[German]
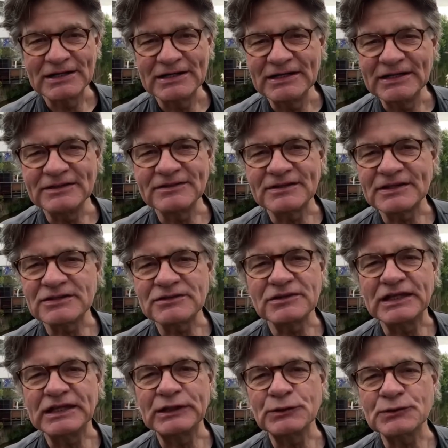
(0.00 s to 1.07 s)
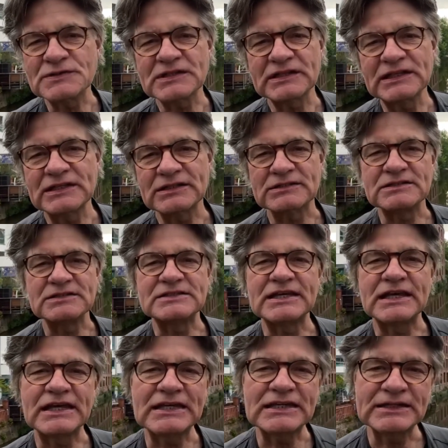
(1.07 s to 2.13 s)
in den Illustrierten.
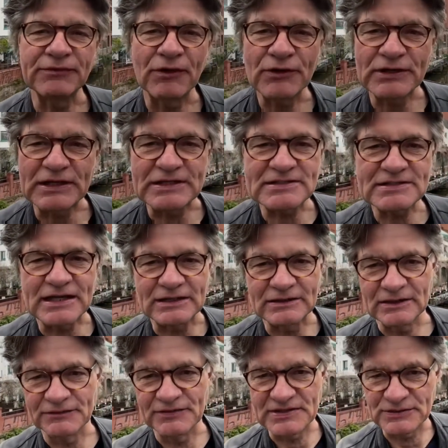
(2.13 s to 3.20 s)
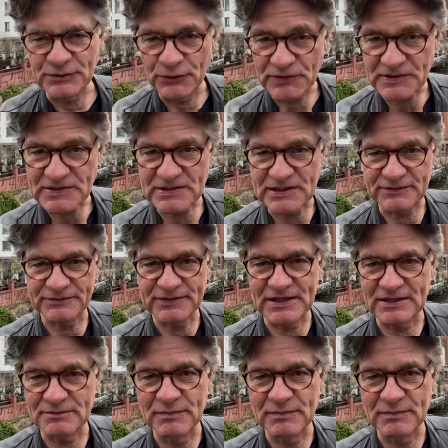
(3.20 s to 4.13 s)
Jede Woche ist da irgendwas Neues zu erfahren.